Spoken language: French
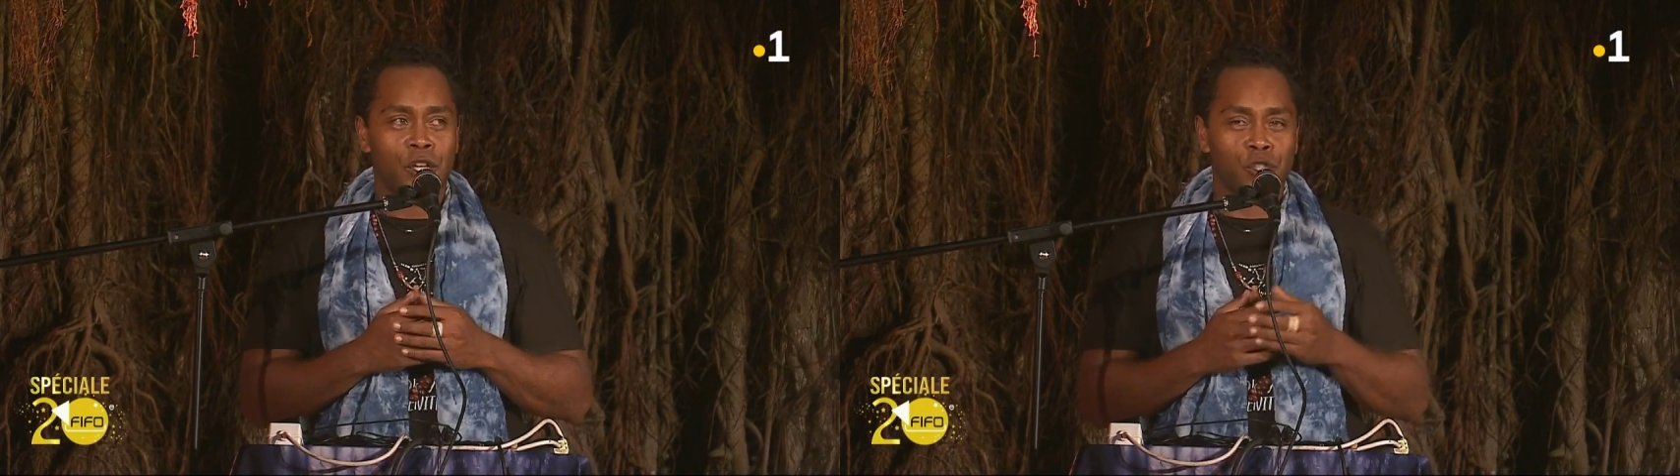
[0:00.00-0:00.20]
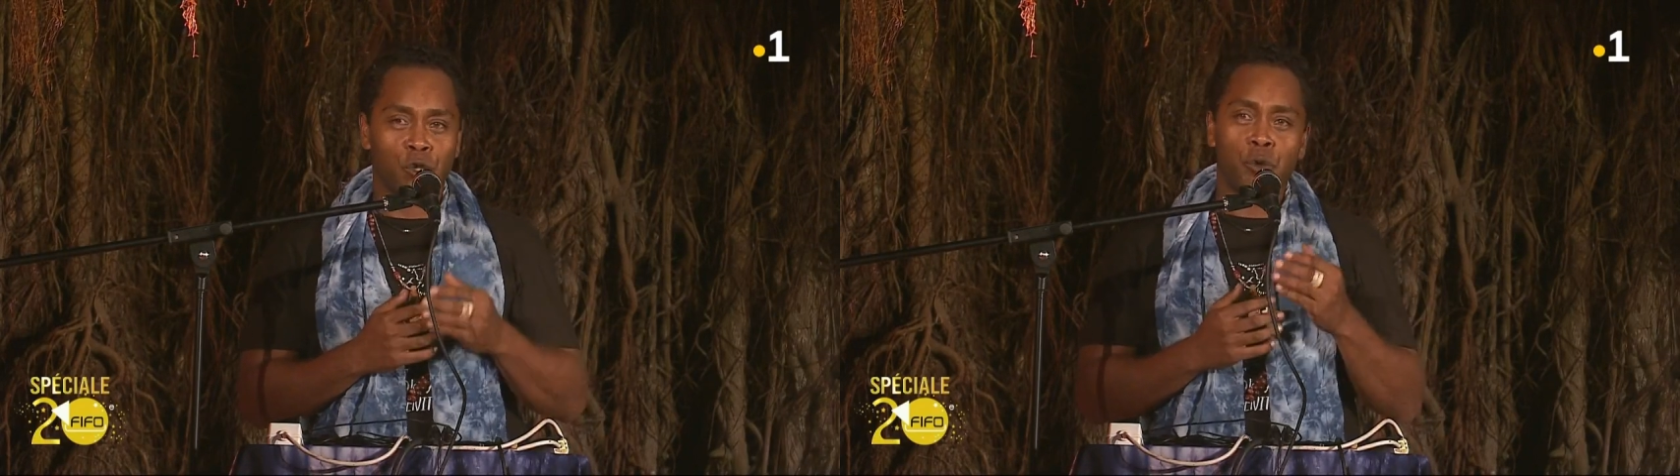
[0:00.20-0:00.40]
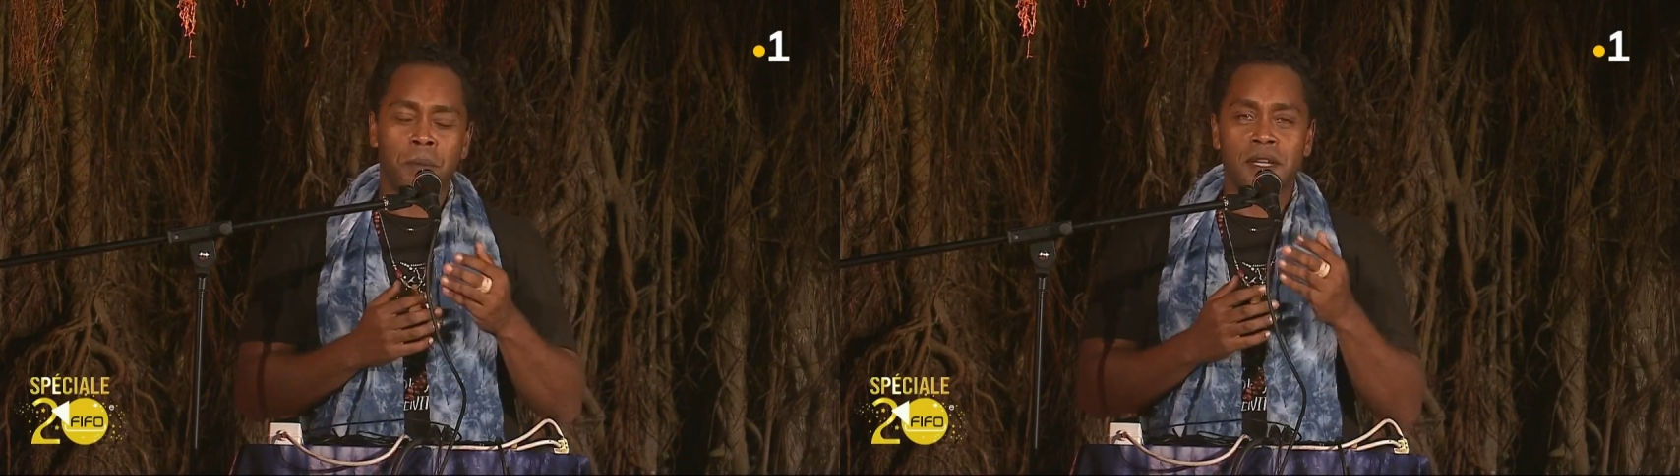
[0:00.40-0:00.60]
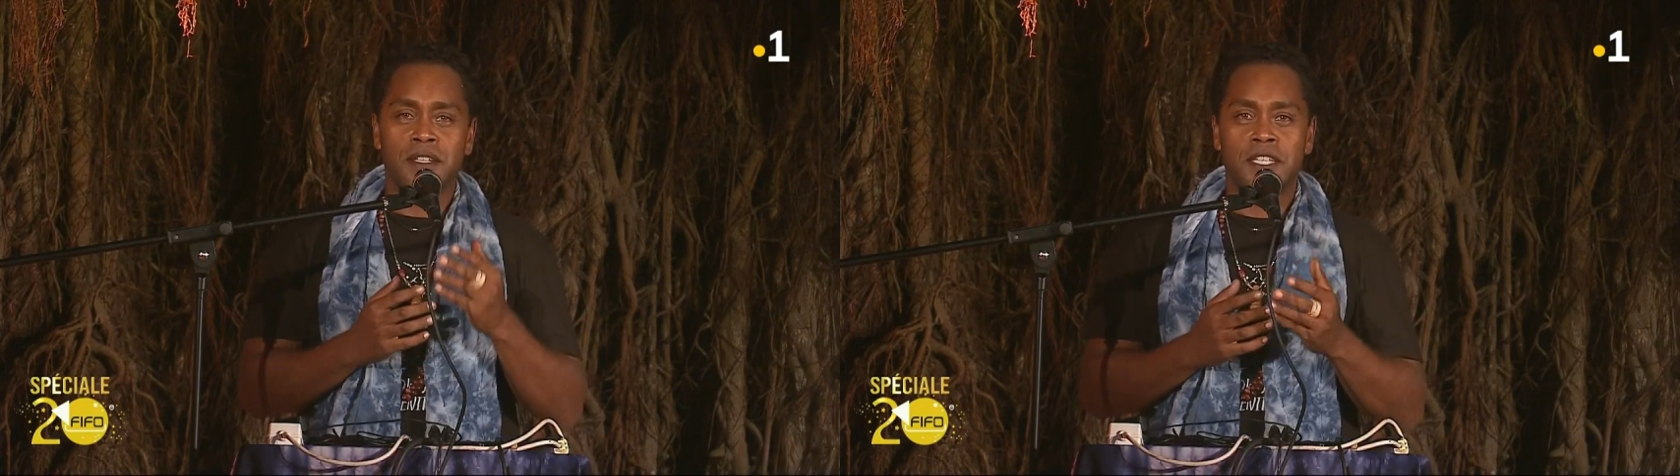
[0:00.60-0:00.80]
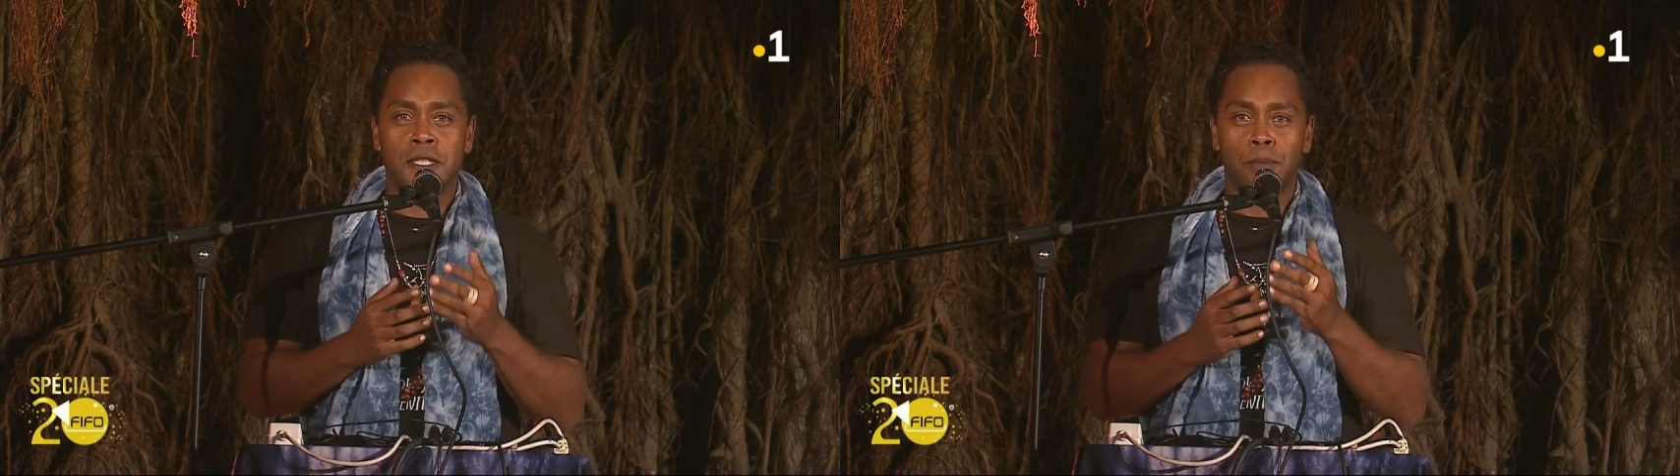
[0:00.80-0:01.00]
Je
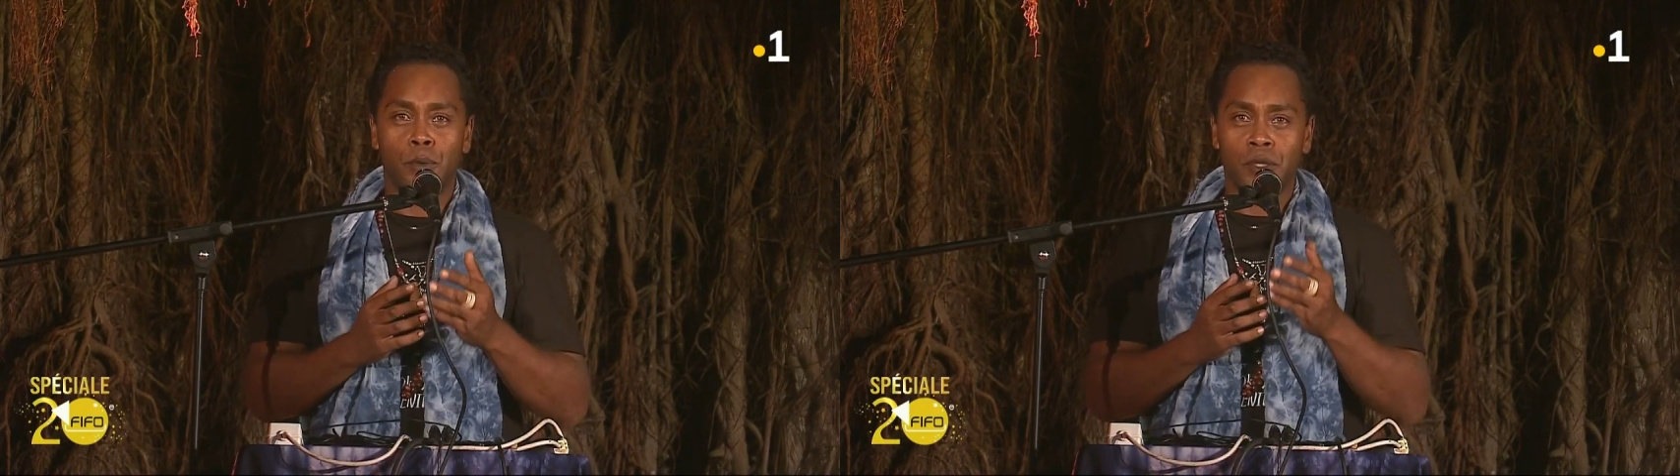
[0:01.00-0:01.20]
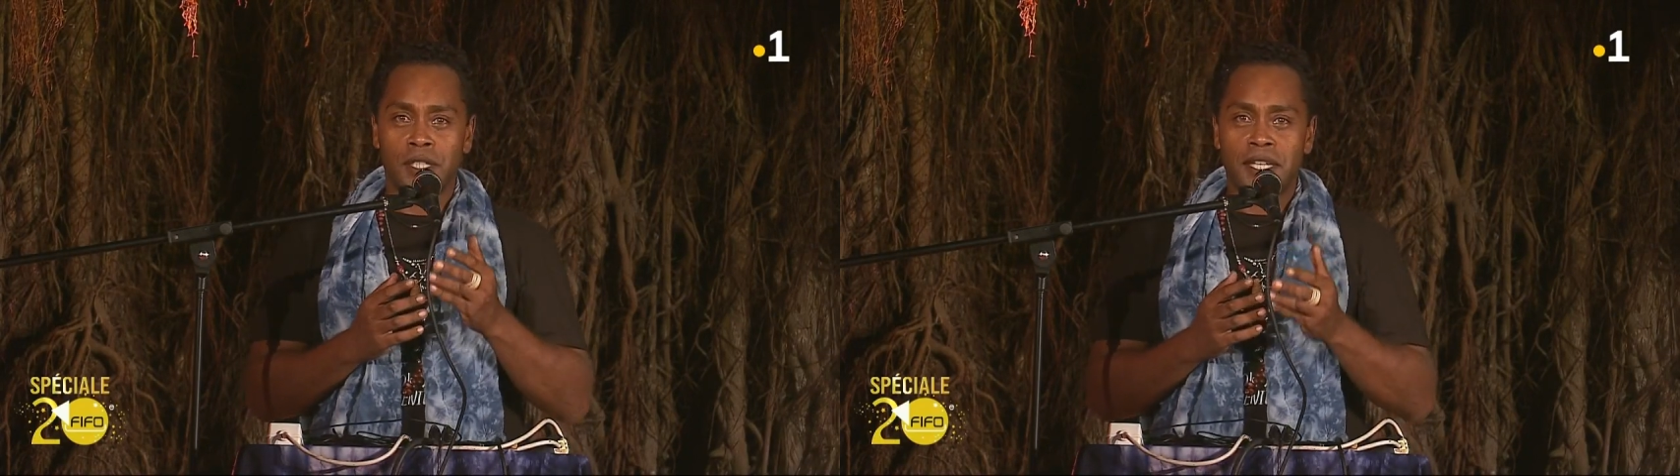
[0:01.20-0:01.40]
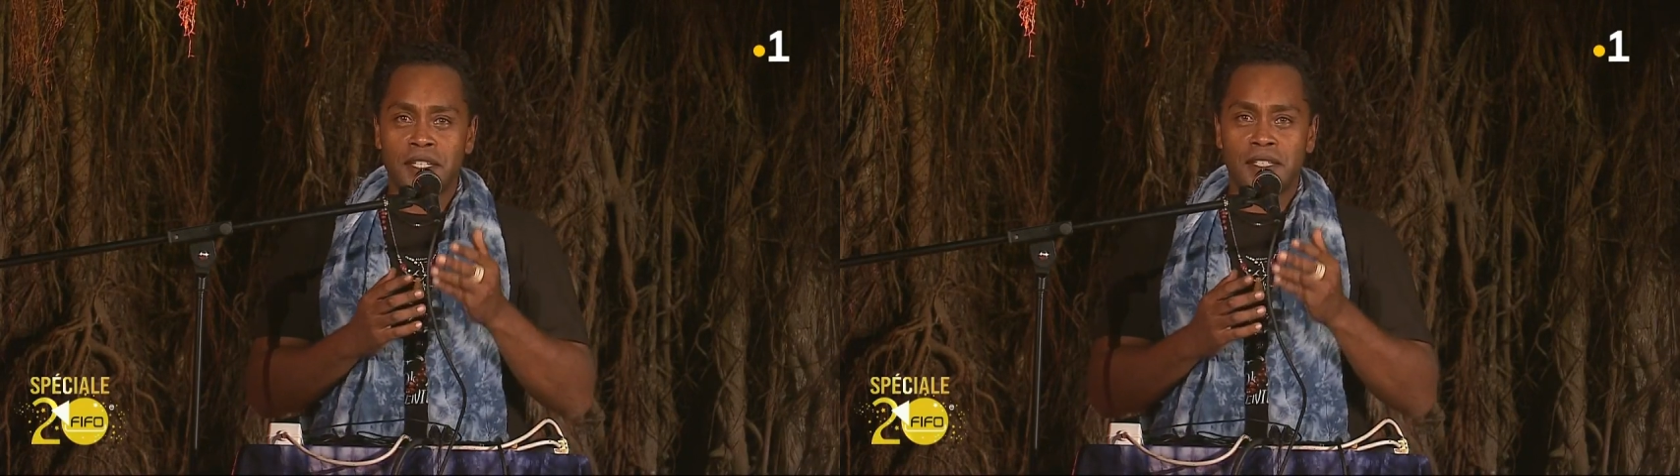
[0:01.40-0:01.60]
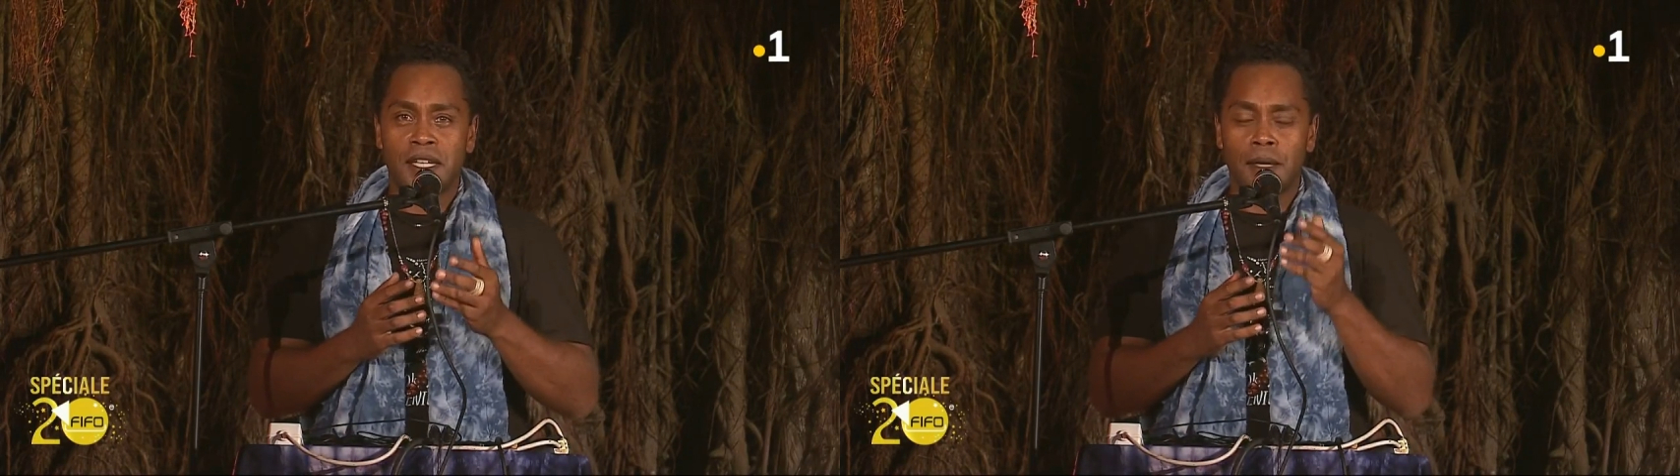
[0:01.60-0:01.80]
remercie Polynésie